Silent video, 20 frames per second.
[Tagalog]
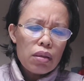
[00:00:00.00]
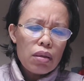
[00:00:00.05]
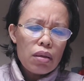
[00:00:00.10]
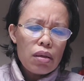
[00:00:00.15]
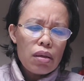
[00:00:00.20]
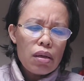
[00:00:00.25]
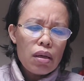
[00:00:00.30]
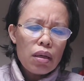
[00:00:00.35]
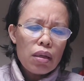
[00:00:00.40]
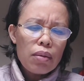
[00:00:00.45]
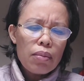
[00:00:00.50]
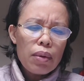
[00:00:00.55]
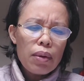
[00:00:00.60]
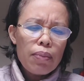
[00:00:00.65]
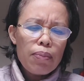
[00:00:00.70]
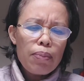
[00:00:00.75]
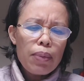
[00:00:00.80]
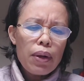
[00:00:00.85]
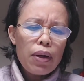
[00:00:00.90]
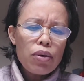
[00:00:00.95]
Ayan, may
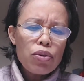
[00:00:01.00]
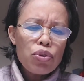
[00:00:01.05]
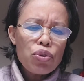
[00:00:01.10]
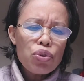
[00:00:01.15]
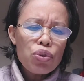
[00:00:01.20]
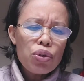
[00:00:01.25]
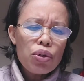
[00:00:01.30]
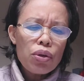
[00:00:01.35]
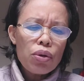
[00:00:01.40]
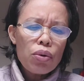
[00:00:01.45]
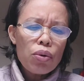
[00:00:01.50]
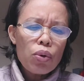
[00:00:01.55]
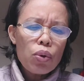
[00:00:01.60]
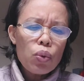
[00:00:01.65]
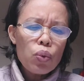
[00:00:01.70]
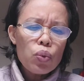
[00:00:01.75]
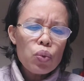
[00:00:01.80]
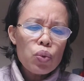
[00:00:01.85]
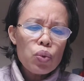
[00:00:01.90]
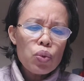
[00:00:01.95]
puncture,
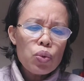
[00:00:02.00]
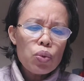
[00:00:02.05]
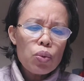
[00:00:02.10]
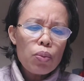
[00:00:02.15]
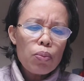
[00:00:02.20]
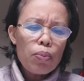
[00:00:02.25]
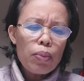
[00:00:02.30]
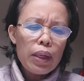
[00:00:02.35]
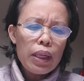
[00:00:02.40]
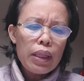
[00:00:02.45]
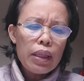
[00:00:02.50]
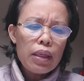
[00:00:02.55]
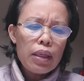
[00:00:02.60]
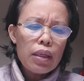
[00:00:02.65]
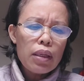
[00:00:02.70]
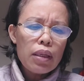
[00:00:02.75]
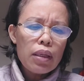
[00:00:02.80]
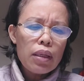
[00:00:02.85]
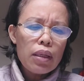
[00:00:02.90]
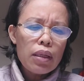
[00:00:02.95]
close,
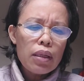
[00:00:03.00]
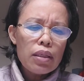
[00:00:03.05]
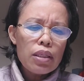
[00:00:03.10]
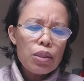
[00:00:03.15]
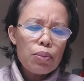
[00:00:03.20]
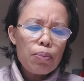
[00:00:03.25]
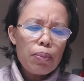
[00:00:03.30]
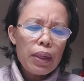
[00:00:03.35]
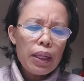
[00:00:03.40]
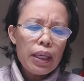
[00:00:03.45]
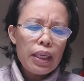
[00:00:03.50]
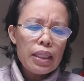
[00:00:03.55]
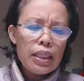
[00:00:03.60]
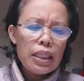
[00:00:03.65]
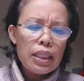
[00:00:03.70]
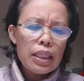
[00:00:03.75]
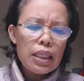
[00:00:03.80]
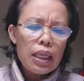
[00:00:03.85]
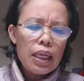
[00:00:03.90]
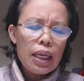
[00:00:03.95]
completed,
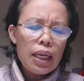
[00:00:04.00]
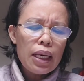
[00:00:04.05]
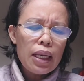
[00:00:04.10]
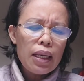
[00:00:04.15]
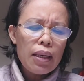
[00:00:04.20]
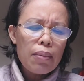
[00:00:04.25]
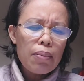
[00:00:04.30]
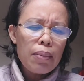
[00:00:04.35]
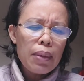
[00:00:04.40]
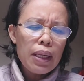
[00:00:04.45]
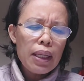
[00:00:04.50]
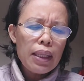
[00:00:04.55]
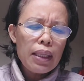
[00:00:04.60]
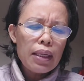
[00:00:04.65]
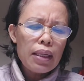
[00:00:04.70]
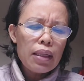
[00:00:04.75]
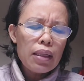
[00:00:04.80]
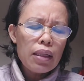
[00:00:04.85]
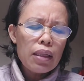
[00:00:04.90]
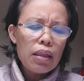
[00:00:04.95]
displaced, and
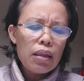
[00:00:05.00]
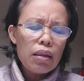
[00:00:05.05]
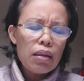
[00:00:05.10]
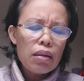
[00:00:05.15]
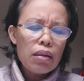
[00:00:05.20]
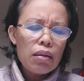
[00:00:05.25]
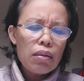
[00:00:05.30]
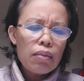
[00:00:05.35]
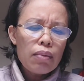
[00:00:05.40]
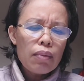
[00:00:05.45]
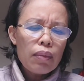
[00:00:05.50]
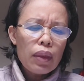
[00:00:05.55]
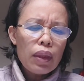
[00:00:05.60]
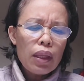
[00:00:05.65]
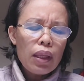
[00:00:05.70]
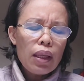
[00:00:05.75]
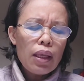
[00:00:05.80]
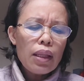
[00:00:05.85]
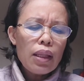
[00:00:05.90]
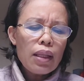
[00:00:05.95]
middle.
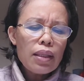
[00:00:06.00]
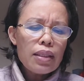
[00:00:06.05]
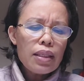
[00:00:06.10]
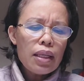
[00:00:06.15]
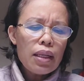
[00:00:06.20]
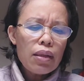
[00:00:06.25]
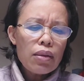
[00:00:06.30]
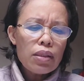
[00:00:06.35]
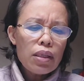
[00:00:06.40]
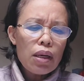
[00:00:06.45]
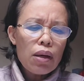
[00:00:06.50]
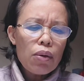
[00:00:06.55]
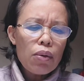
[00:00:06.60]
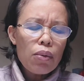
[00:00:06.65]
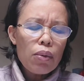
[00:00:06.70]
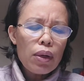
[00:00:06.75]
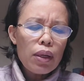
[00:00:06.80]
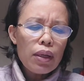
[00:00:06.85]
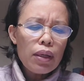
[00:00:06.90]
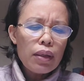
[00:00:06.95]
Ito sa
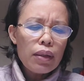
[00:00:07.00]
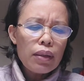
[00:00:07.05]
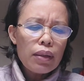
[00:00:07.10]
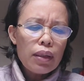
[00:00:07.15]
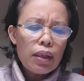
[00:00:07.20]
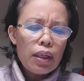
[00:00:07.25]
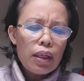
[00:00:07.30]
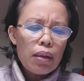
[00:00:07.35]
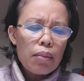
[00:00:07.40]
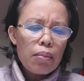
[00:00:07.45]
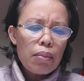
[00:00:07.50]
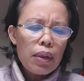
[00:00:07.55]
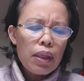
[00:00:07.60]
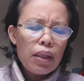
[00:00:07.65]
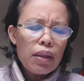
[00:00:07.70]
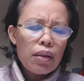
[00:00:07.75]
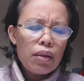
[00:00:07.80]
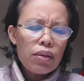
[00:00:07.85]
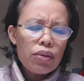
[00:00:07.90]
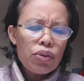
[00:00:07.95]
sinasagawan.
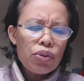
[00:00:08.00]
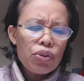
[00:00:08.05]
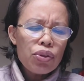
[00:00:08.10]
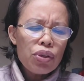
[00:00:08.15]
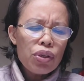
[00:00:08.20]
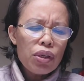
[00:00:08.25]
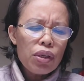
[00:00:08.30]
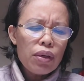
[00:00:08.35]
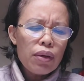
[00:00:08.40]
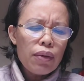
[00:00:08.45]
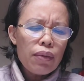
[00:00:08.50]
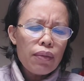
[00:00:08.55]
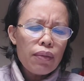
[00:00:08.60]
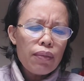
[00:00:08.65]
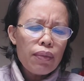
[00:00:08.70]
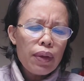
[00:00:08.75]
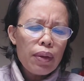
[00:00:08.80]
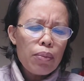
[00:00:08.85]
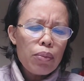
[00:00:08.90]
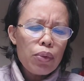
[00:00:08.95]
Middle third,
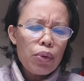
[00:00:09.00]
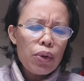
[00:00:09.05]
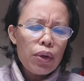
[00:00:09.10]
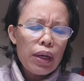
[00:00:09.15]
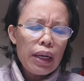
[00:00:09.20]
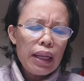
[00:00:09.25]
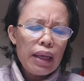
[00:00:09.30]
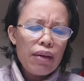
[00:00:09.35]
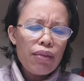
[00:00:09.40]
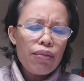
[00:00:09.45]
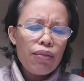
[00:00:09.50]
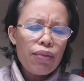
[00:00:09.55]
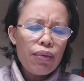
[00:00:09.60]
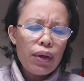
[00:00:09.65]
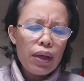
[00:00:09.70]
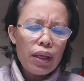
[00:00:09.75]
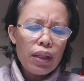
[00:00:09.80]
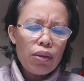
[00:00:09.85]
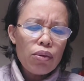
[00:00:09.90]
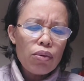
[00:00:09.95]
femur left.
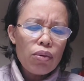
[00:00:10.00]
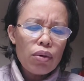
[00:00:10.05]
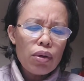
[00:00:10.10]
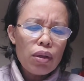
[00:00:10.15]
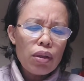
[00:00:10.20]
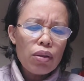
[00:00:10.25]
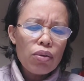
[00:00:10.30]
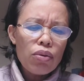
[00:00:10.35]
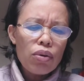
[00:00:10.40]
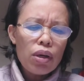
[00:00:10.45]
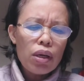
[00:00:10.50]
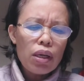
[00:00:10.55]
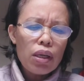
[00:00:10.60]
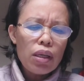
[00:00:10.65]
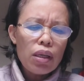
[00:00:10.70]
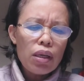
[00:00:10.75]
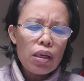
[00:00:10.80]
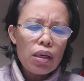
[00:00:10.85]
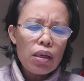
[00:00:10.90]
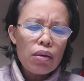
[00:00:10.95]
Ito, itong
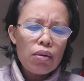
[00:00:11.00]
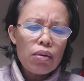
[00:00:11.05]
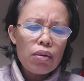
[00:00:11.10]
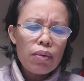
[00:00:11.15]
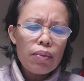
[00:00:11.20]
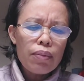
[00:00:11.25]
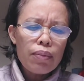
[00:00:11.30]
kanya ano.